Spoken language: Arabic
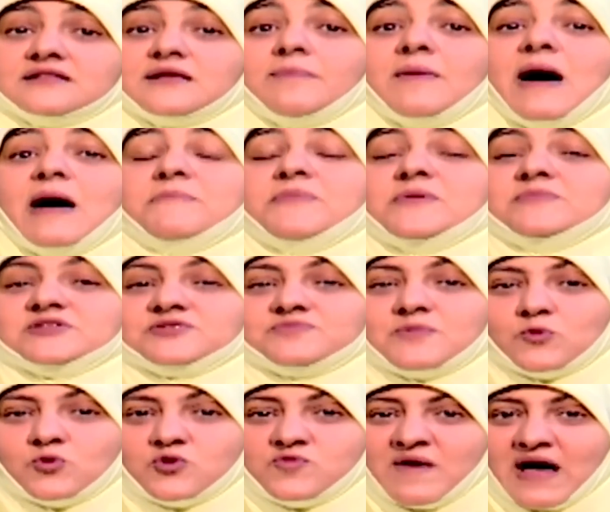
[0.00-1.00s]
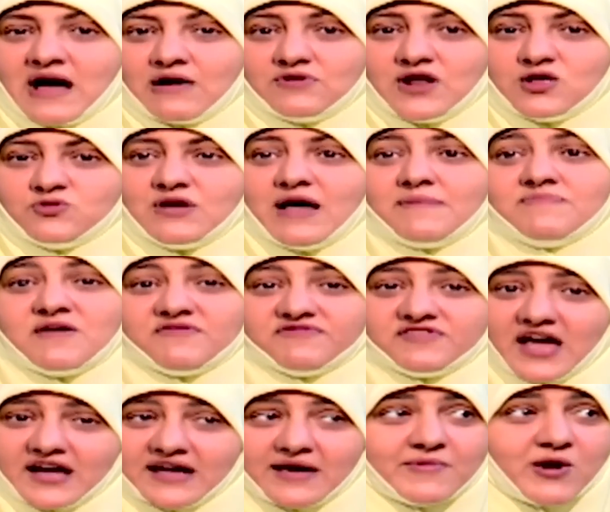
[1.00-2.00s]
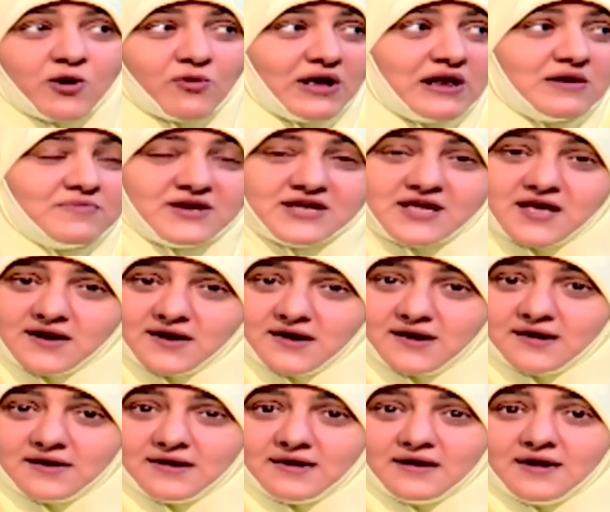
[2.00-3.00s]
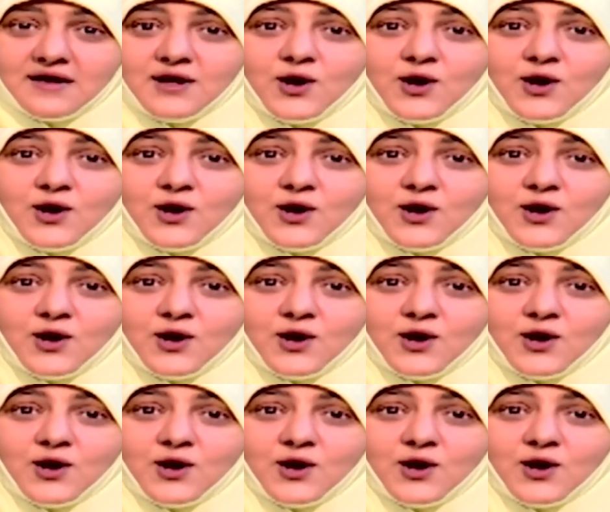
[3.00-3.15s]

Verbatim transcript: طب اب مش موجود مع اولاده يا ابني افتح كاميرا وكلم عيالك